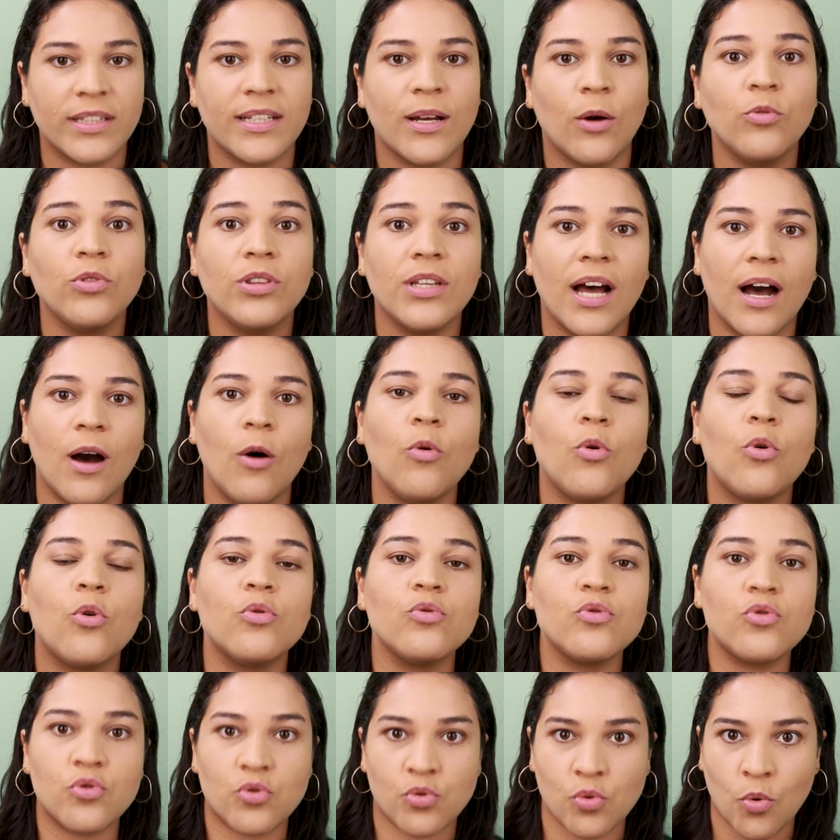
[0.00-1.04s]
Então, não
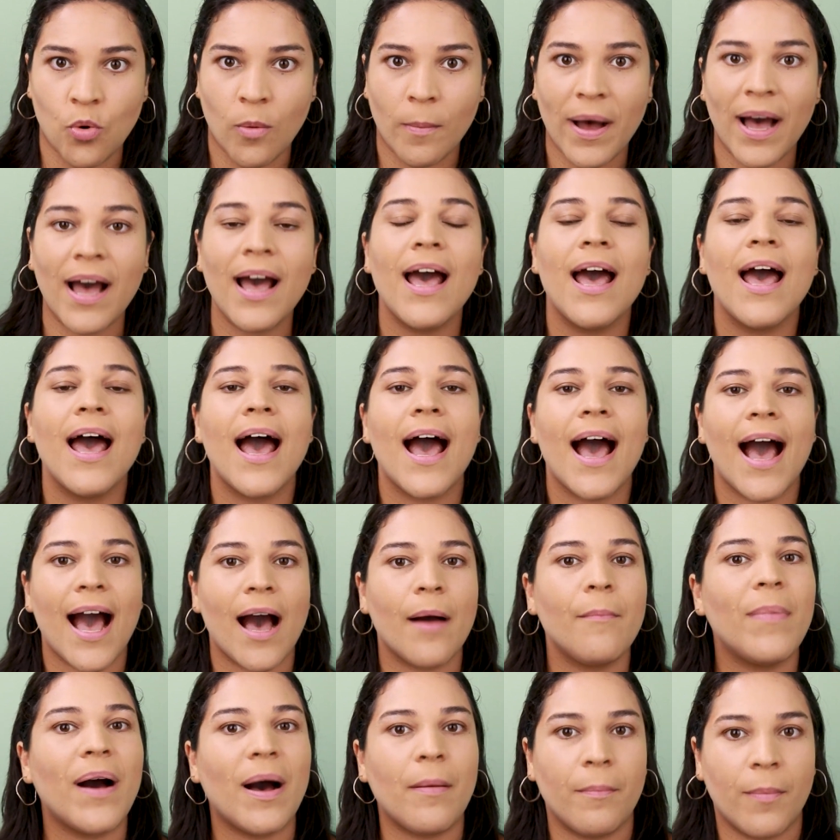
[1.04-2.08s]
consuma
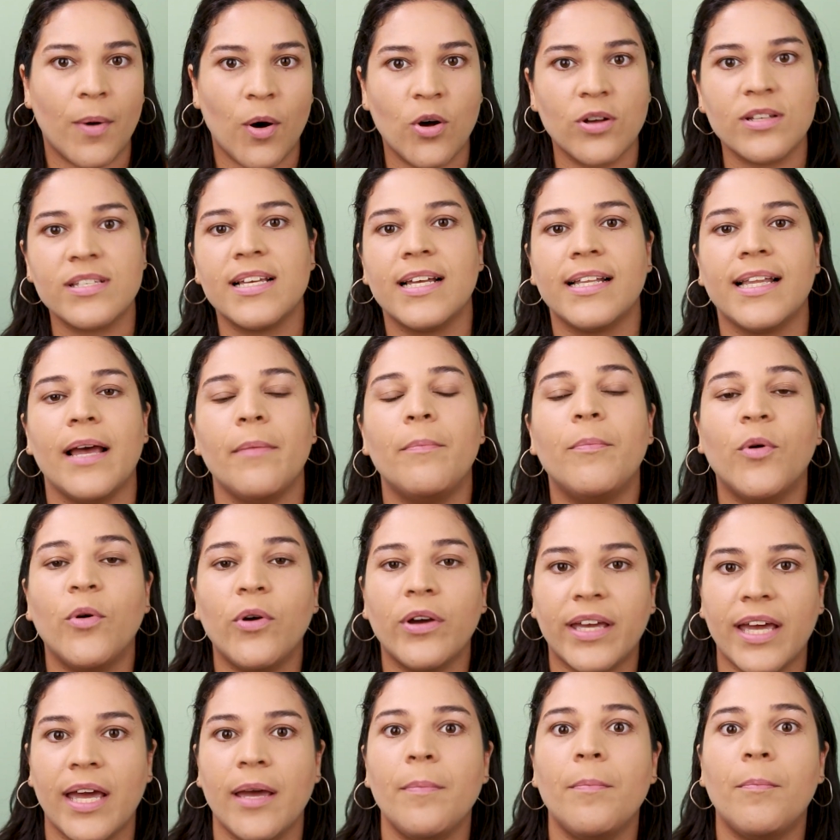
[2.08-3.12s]
a babosa, né?
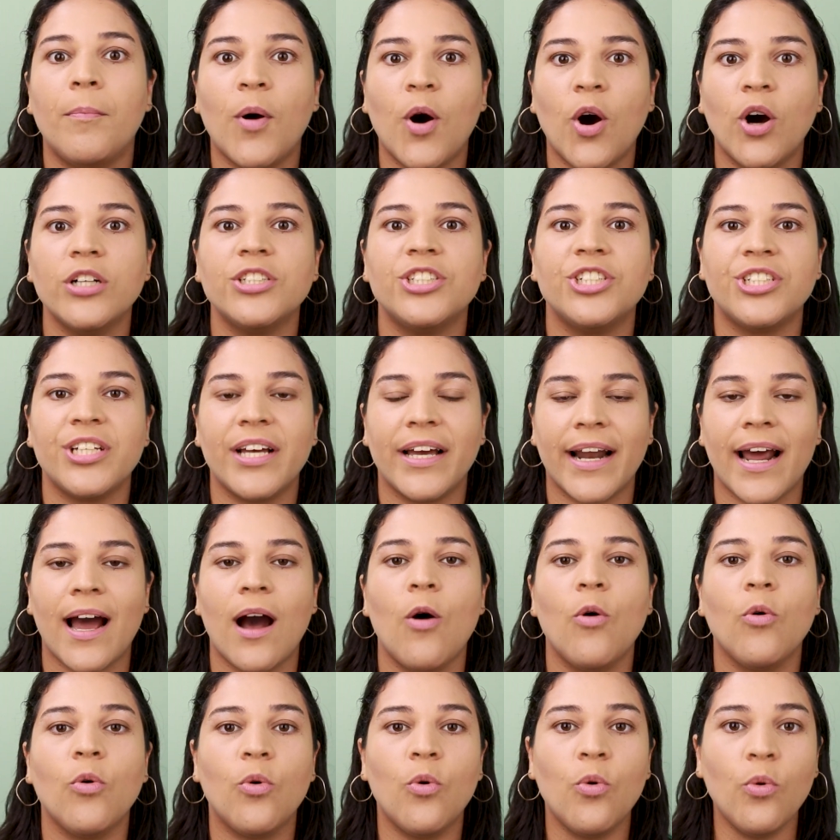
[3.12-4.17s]
Porque pode gerar
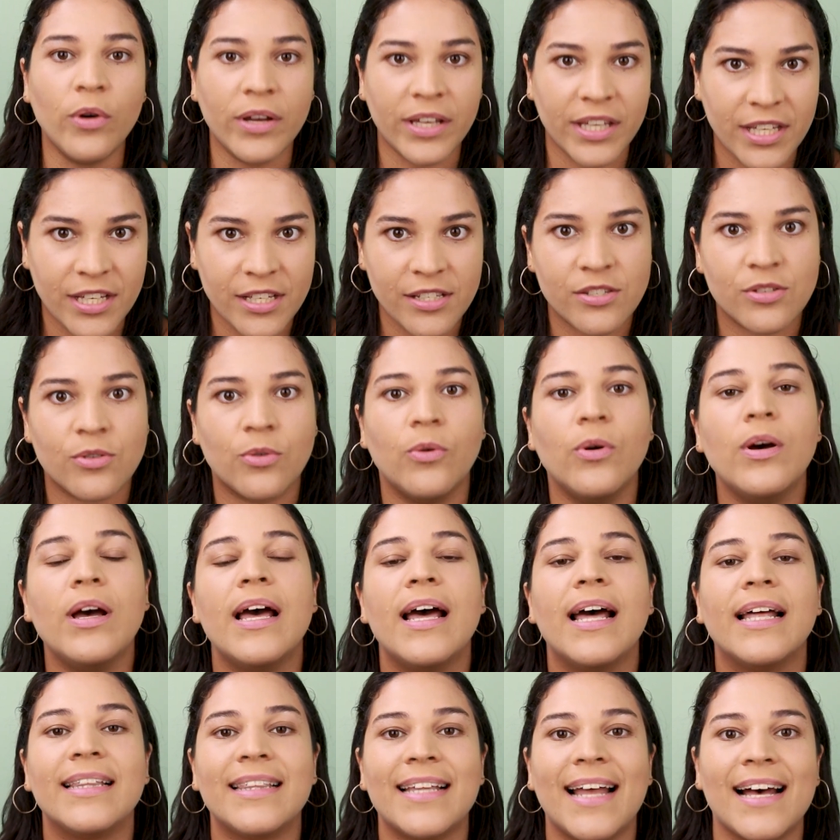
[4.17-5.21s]
algum risco
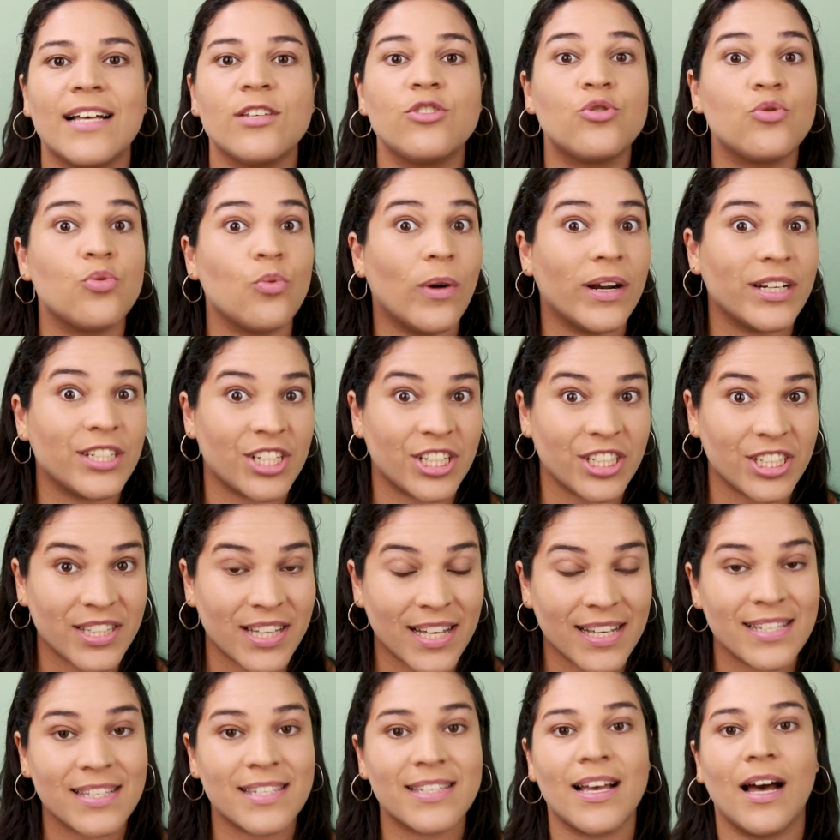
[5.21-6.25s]
na sua
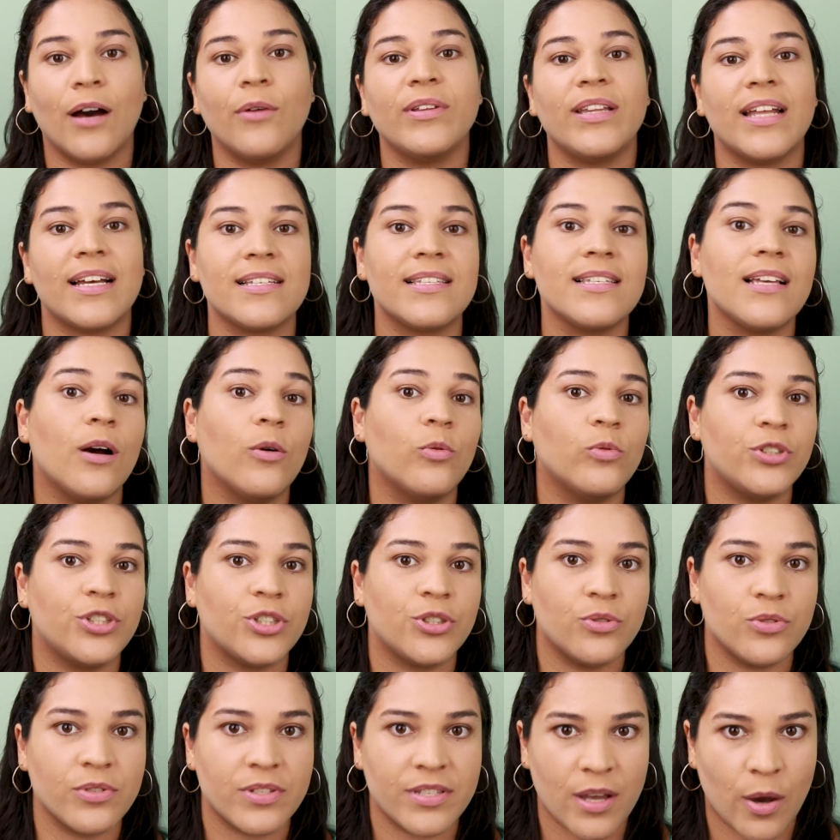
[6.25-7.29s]
gestação e na
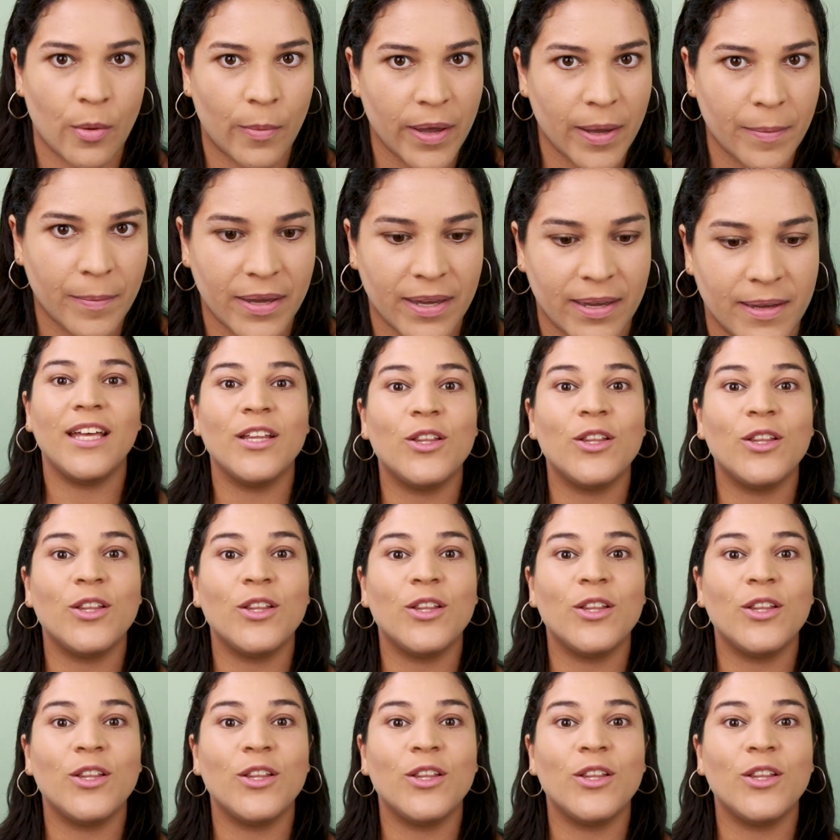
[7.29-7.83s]
saúde do seu bebê.